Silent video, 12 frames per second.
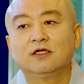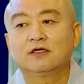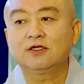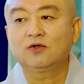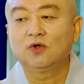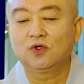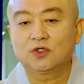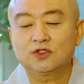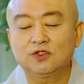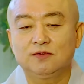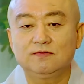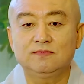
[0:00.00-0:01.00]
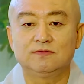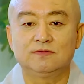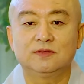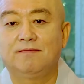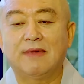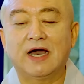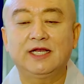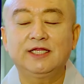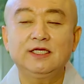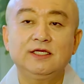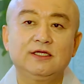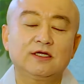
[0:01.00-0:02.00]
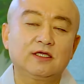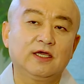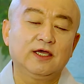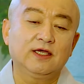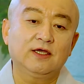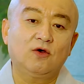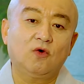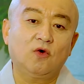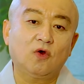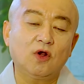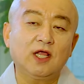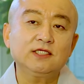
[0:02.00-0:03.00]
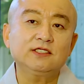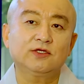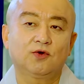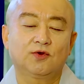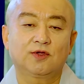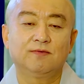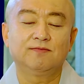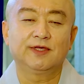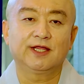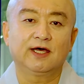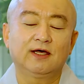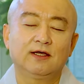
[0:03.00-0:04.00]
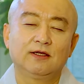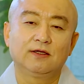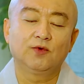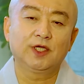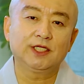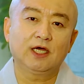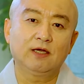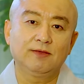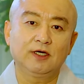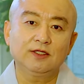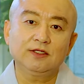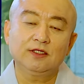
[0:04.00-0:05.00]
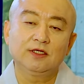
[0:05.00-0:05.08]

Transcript: 그리고 요즘 많이 이렇게 혼란스러울 겁니다. 왜냐하면